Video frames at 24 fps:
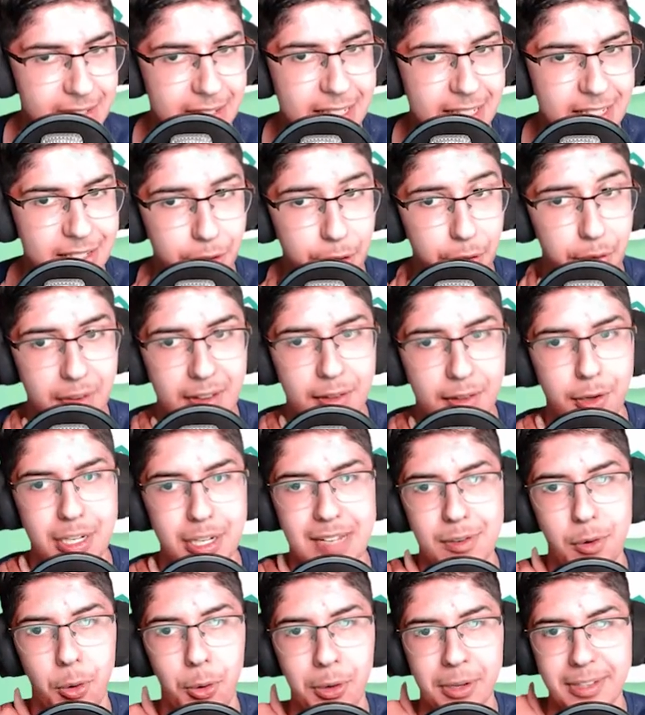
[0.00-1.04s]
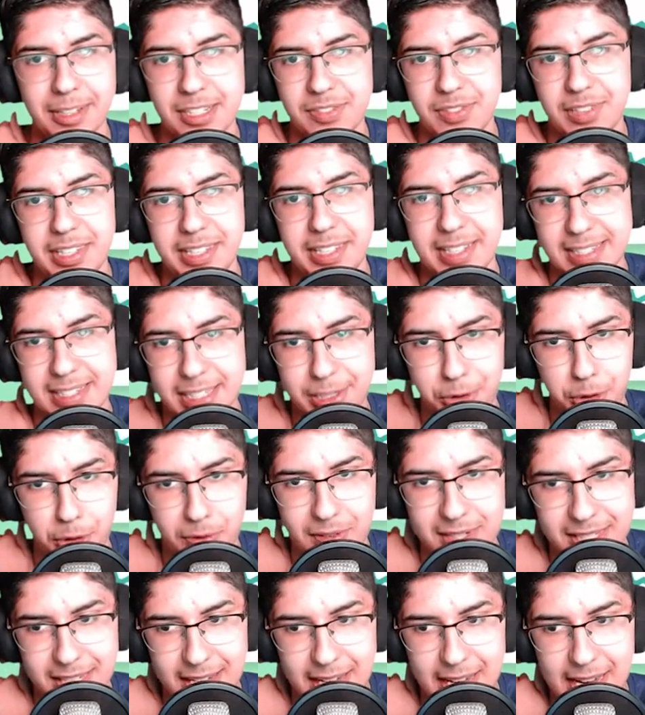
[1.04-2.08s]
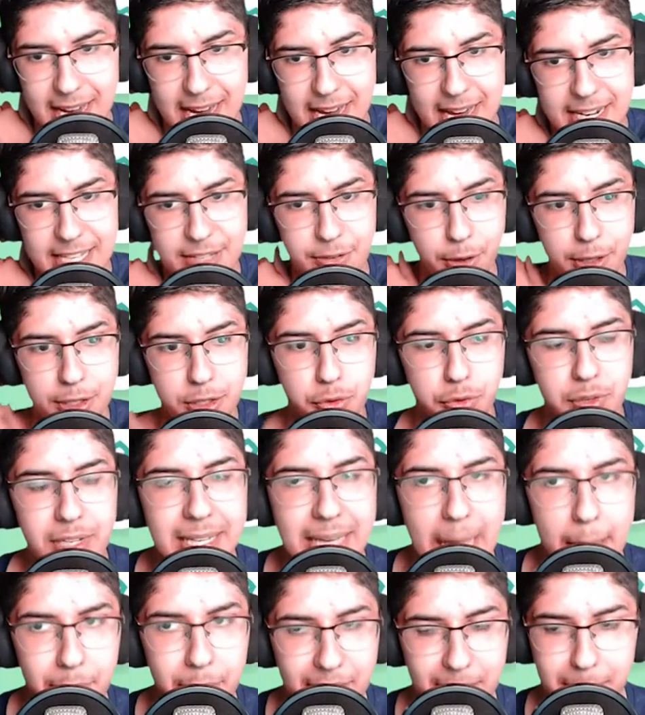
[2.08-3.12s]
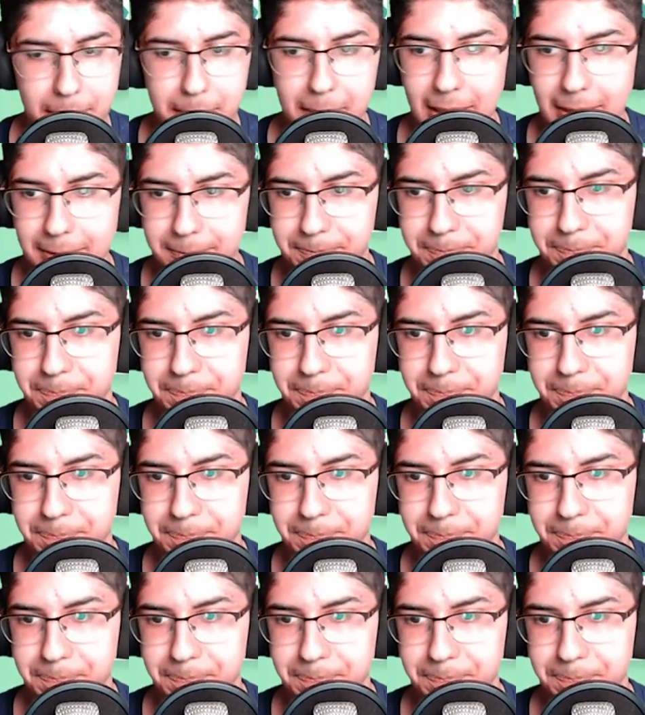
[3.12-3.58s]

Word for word: das wirklich, wirklich Level 100 ist, will ich jetzt nicht irgendwas, nicht wirklich so viele Kämpfer damit machen.